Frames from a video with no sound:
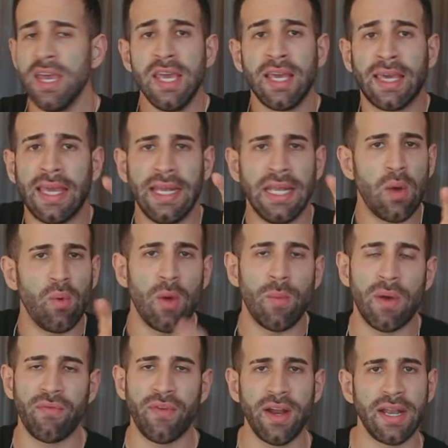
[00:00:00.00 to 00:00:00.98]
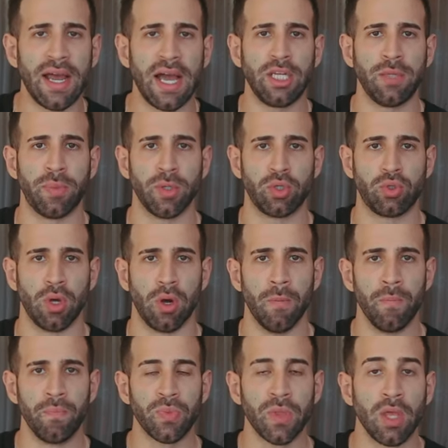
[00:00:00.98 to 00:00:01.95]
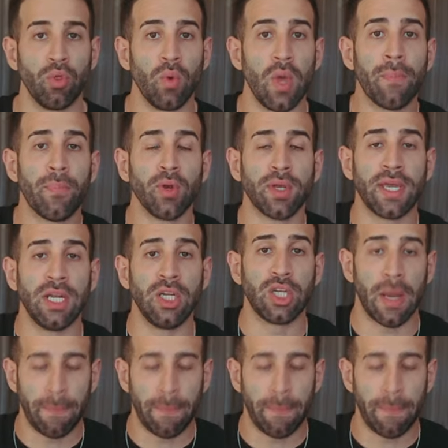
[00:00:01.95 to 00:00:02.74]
e que não é uma verdade, pessoal. Não é porque ele já